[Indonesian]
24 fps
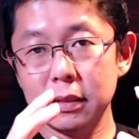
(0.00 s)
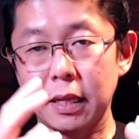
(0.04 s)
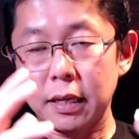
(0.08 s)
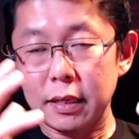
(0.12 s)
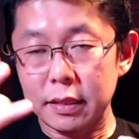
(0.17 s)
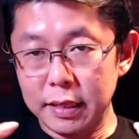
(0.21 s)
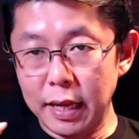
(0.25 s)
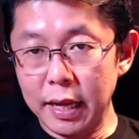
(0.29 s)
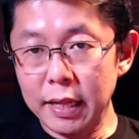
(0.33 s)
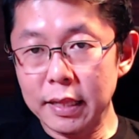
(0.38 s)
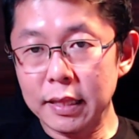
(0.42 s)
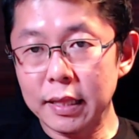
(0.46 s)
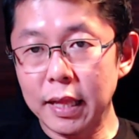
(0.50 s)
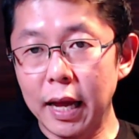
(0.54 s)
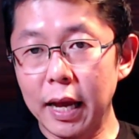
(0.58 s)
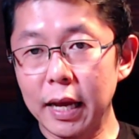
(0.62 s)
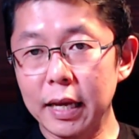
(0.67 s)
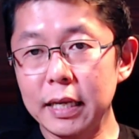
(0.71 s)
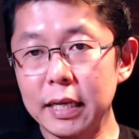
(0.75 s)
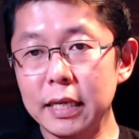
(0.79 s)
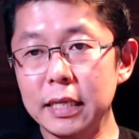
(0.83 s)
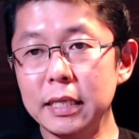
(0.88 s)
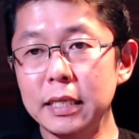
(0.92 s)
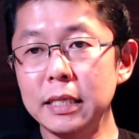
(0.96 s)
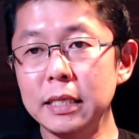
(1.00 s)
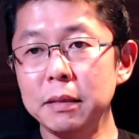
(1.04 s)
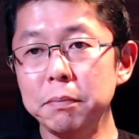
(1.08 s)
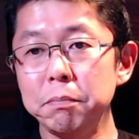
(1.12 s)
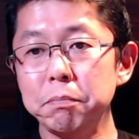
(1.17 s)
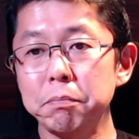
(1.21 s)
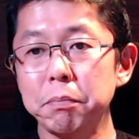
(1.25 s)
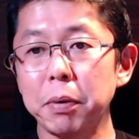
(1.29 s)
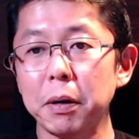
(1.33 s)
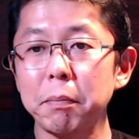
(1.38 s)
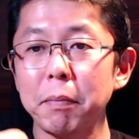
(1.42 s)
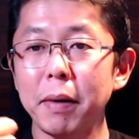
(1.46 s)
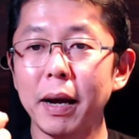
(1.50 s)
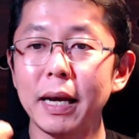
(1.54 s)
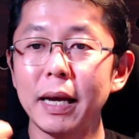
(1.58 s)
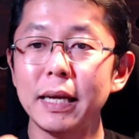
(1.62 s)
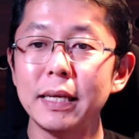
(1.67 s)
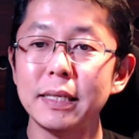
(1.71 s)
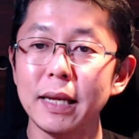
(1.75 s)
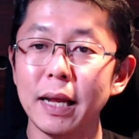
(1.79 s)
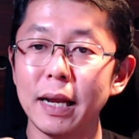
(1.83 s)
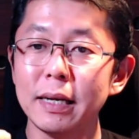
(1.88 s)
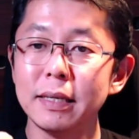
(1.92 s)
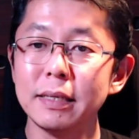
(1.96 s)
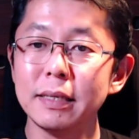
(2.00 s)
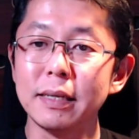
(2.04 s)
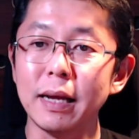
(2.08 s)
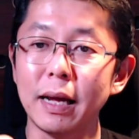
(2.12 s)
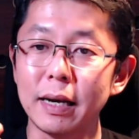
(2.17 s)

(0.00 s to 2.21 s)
Ternyata ini permainan